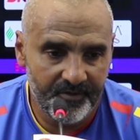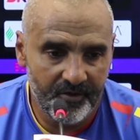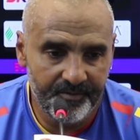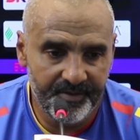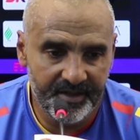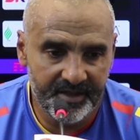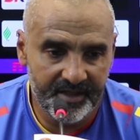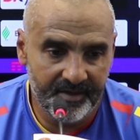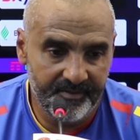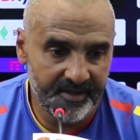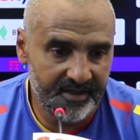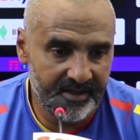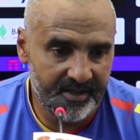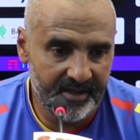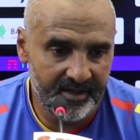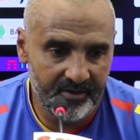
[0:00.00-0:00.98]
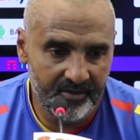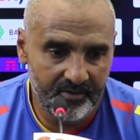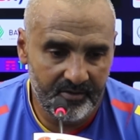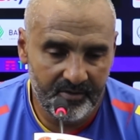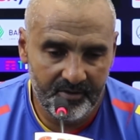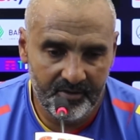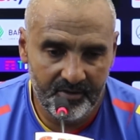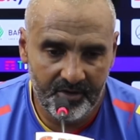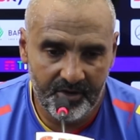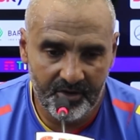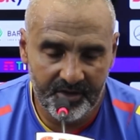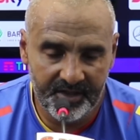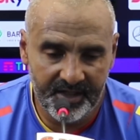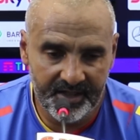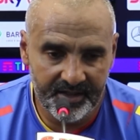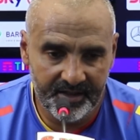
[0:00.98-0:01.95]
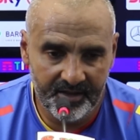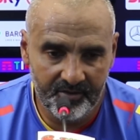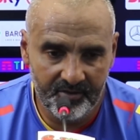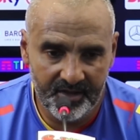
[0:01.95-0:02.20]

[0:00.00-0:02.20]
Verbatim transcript: obiettivamente non, non so darti